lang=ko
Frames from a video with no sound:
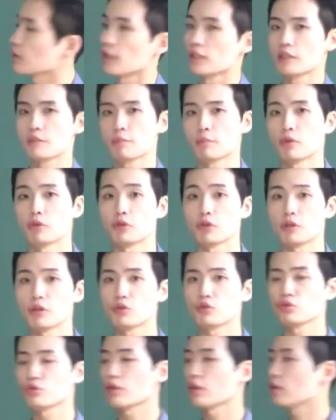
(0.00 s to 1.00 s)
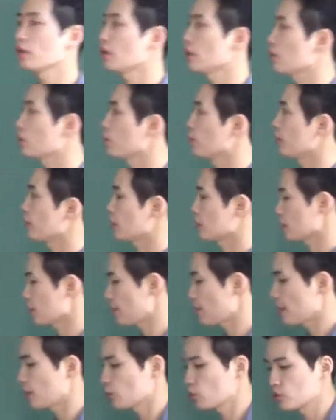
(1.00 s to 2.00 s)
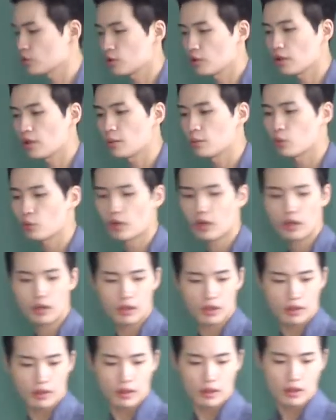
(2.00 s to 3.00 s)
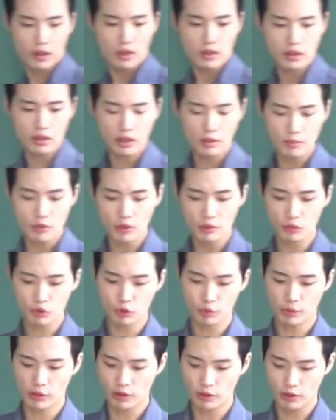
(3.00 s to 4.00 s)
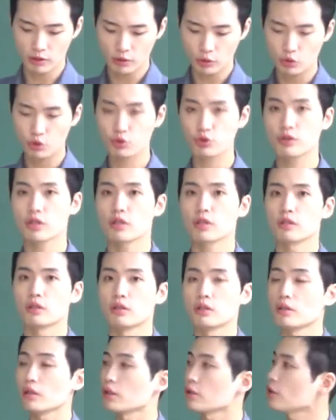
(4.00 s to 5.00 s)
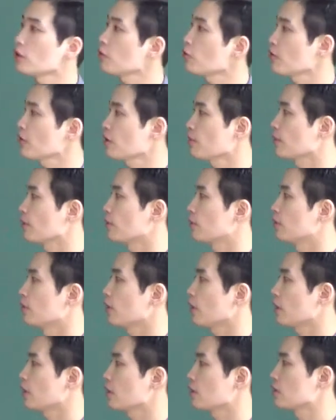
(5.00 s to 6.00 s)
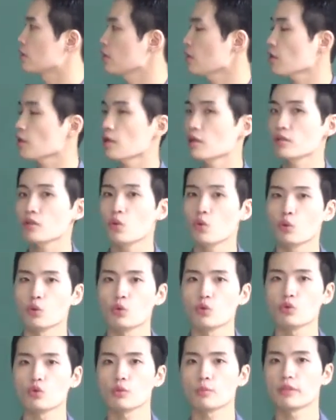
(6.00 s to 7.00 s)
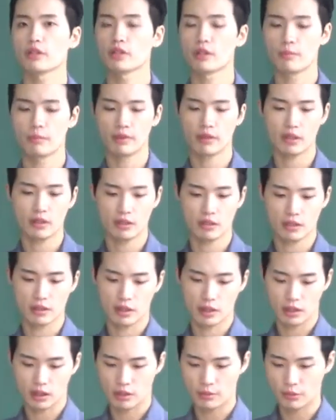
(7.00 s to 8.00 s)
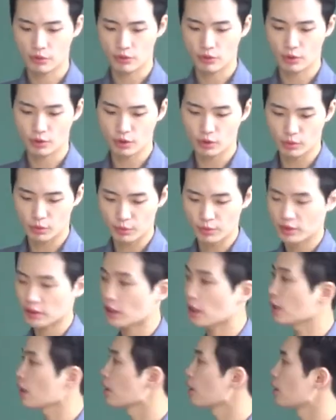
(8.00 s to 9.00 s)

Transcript: 40번 이렇게 두 개를 할 겁니다 자 바로 들어가 볼게 자 39번 주제를 이렇게 띄워놔 봤는데 책에서 오른쪽 밑에 페이지에다가 한번 적어 봅시다